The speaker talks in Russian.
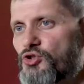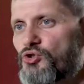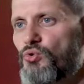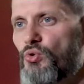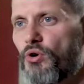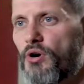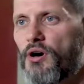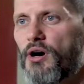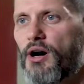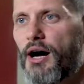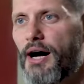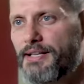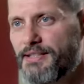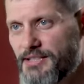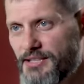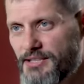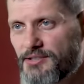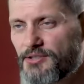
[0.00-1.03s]
что
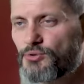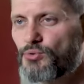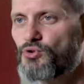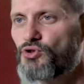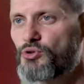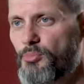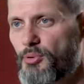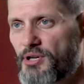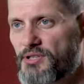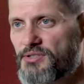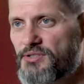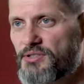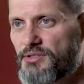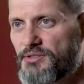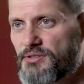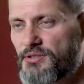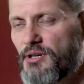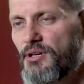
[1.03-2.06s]
один и тот же
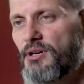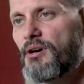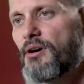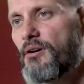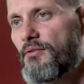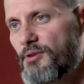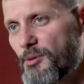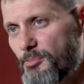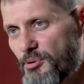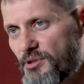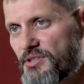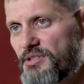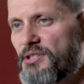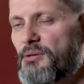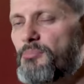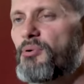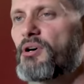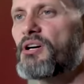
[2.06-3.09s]
процесс,
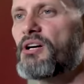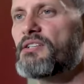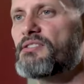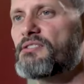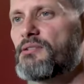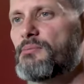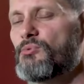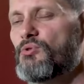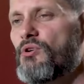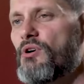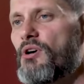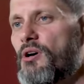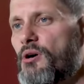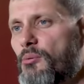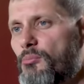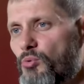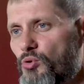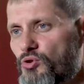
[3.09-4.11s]
выполненный по-разному,
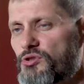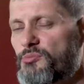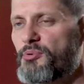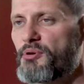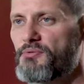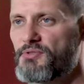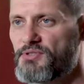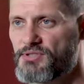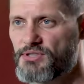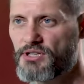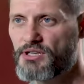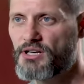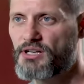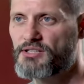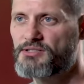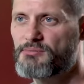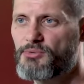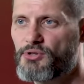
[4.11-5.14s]
может привести к
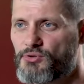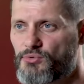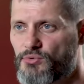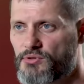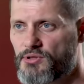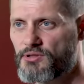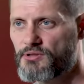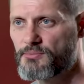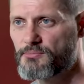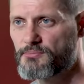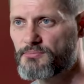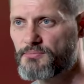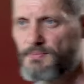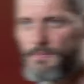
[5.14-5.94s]
разным результатам.